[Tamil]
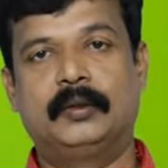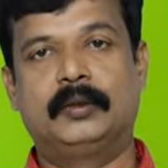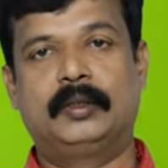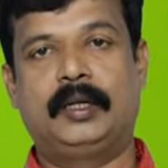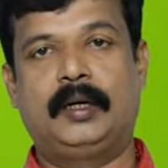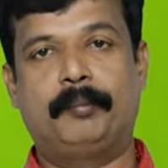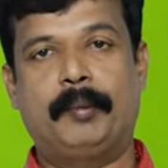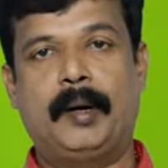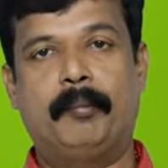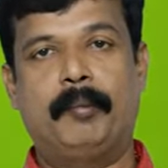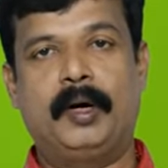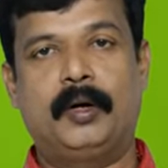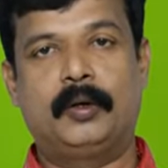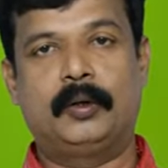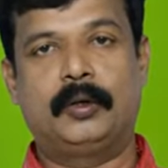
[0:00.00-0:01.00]
ஒரு அப்பா
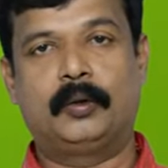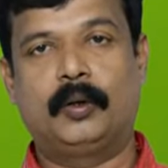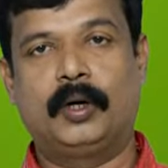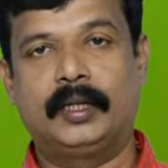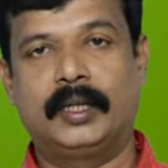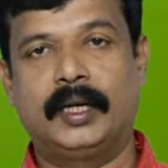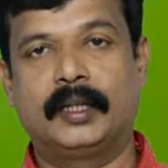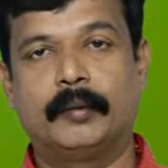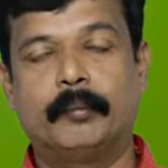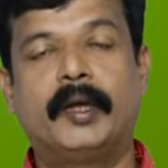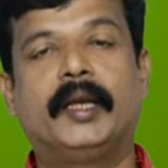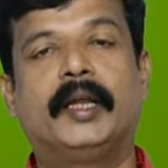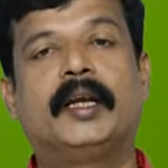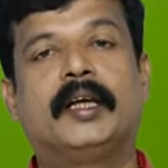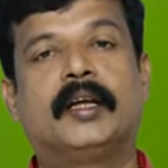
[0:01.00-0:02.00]
அம்மா ஒரு குழந்தை அந்த
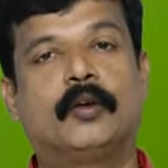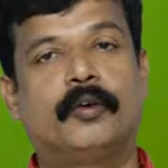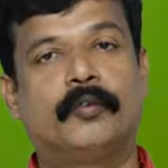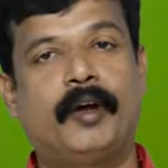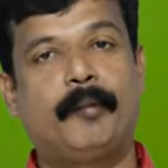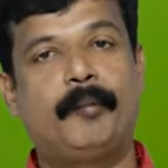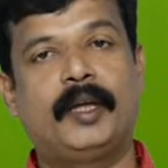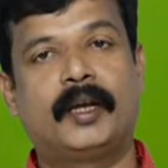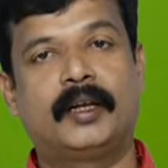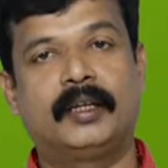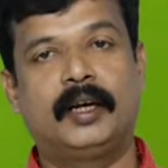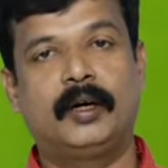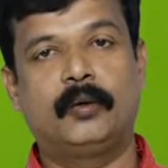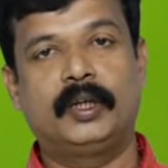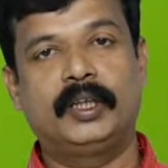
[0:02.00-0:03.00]
மாதிரி இருக்கிற ஒரு ஃபேமிலியாக
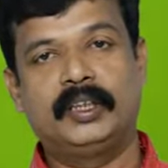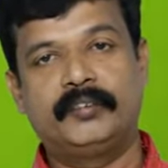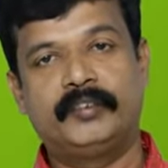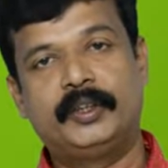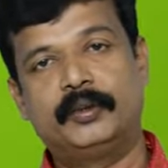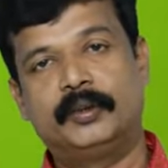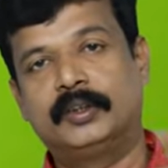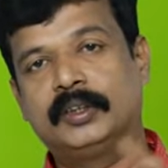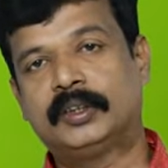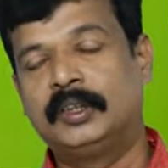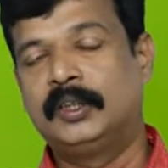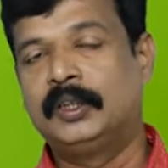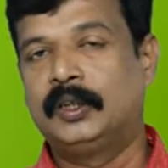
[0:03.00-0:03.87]
இருந்தால் கூட இந்த வீடு வந்து